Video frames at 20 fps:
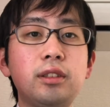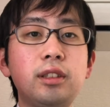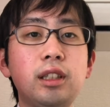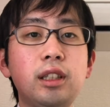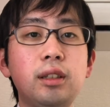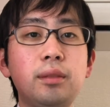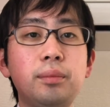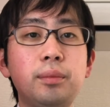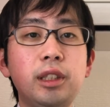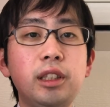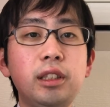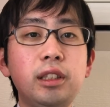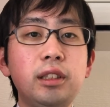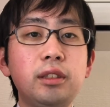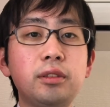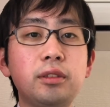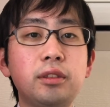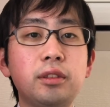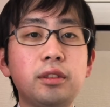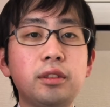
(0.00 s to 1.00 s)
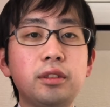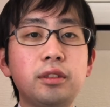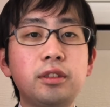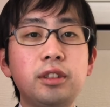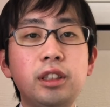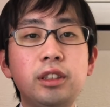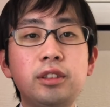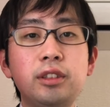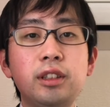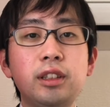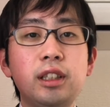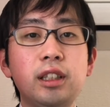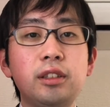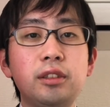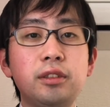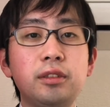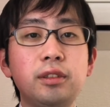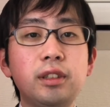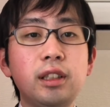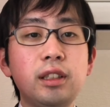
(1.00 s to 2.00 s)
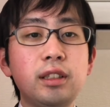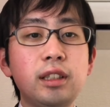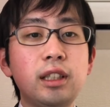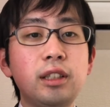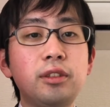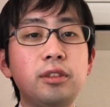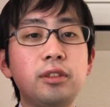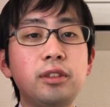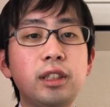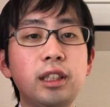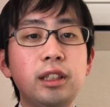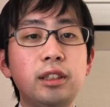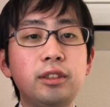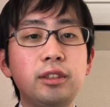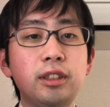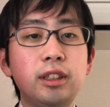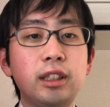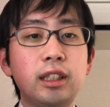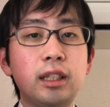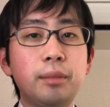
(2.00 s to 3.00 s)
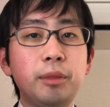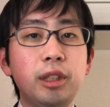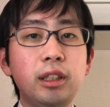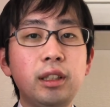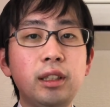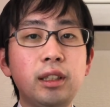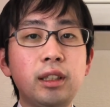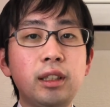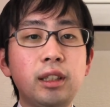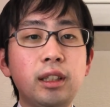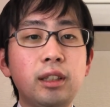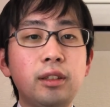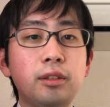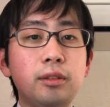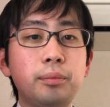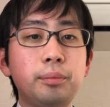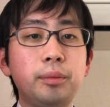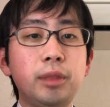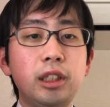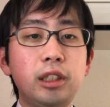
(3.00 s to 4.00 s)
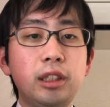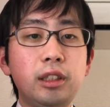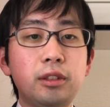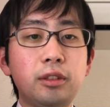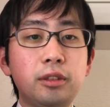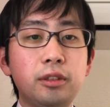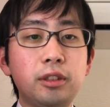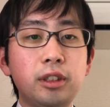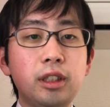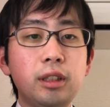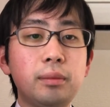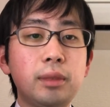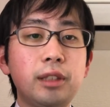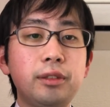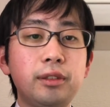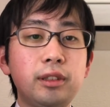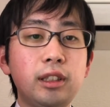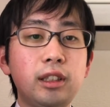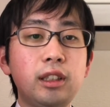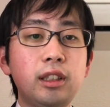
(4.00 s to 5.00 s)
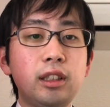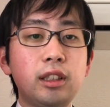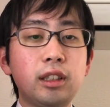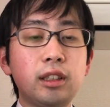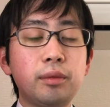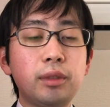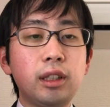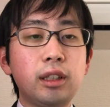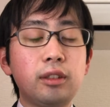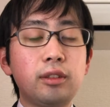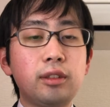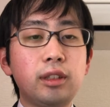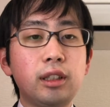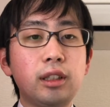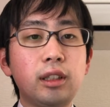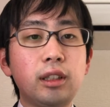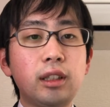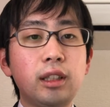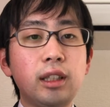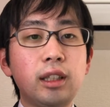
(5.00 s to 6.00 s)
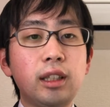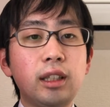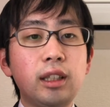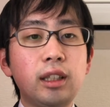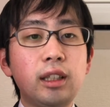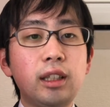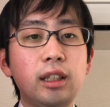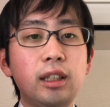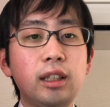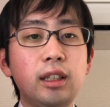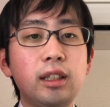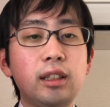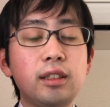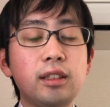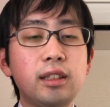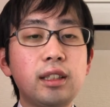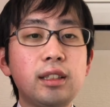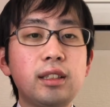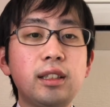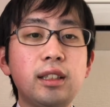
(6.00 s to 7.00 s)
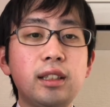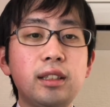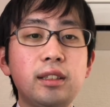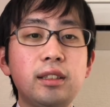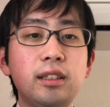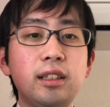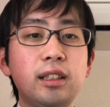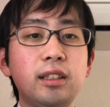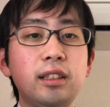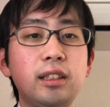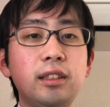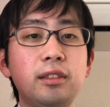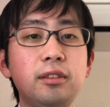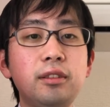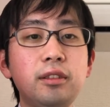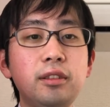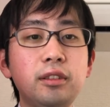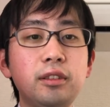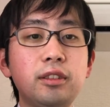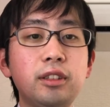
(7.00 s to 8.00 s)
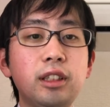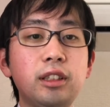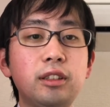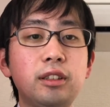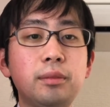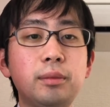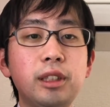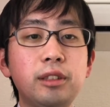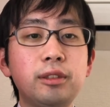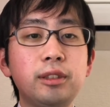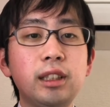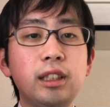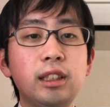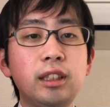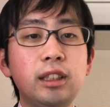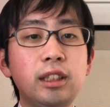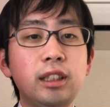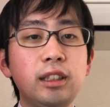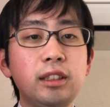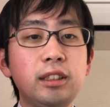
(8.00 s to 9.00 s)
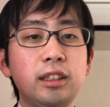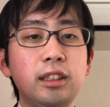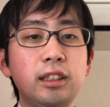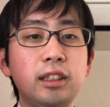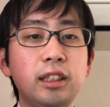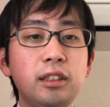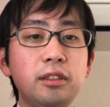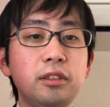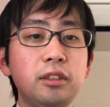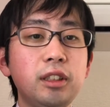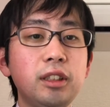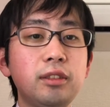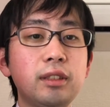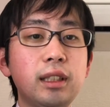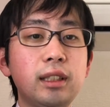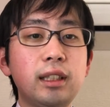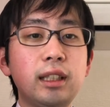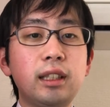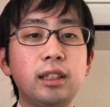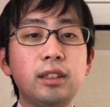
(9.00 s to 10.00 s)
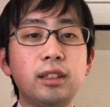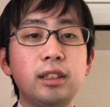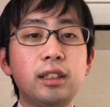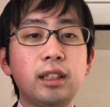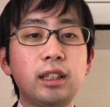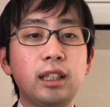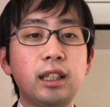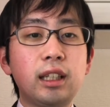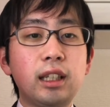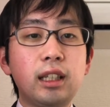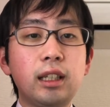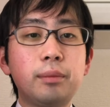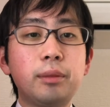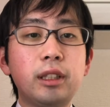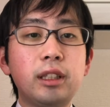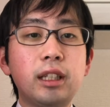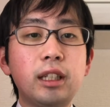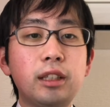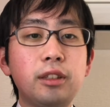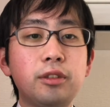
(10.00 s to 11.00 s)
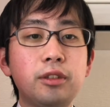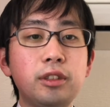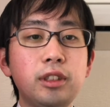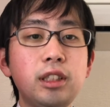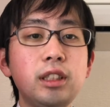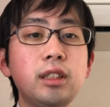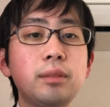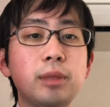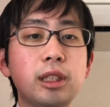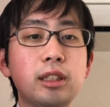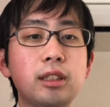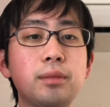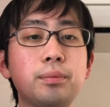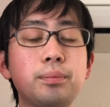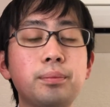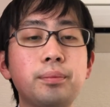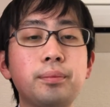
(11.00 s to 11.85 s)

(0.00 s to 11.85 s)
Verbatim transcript: がビリーのクイックカードは性能が低いためビリーのクリバフかあとは、えー、スカサハスカディのクイックバフがかかっていない時はできるだけ選ばないようにします。